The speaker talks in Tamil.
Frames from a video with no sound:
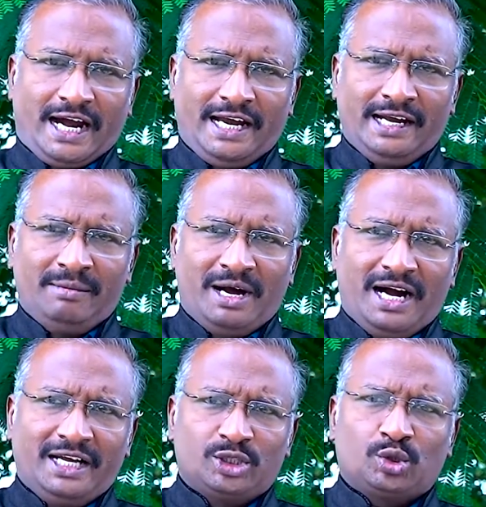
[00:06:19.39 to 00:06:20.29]

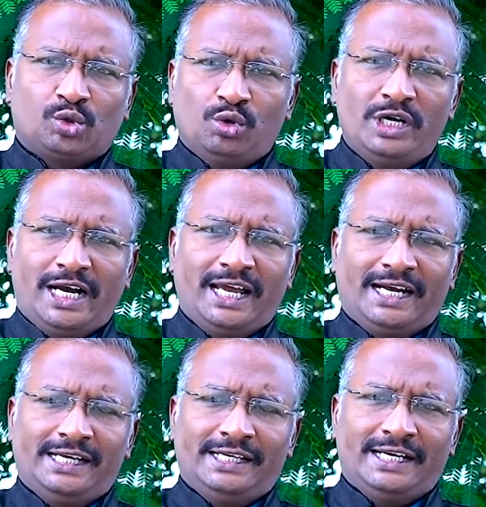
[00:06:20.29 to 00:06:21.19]
கடினமான
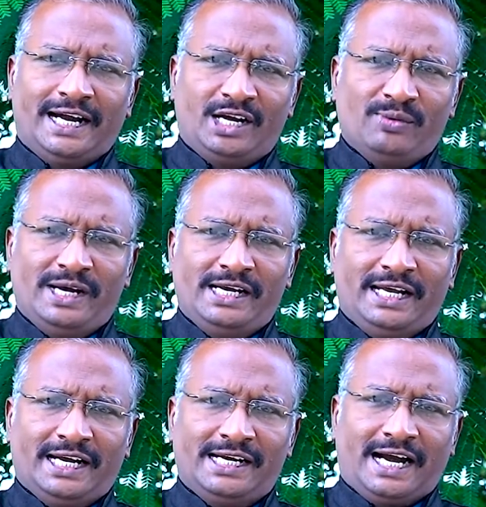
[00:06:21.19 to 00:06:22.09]
சூழ்நிலைகளின் நடுவில்
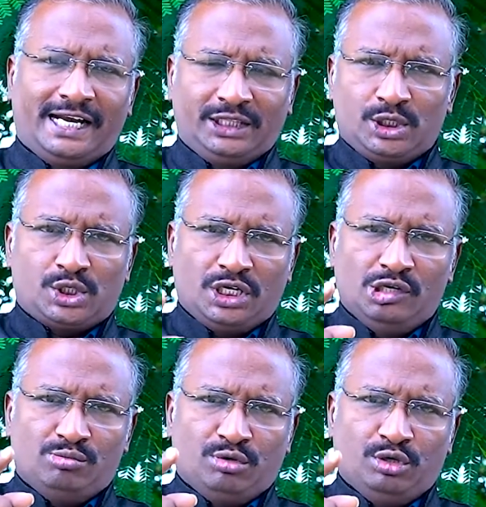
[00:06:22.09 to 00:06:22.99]
நீங்கள் நடந்து
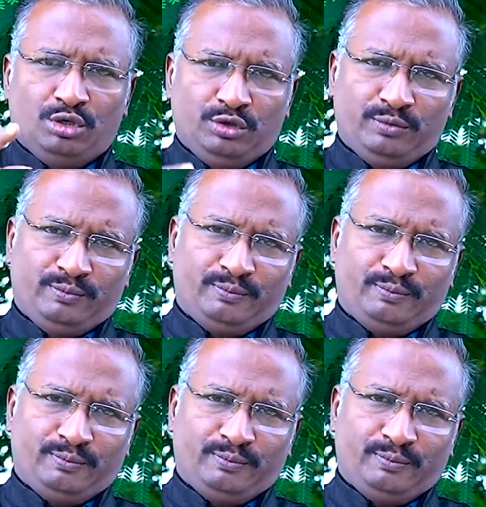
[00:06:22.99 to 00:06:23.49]
செல்லும் பொழுது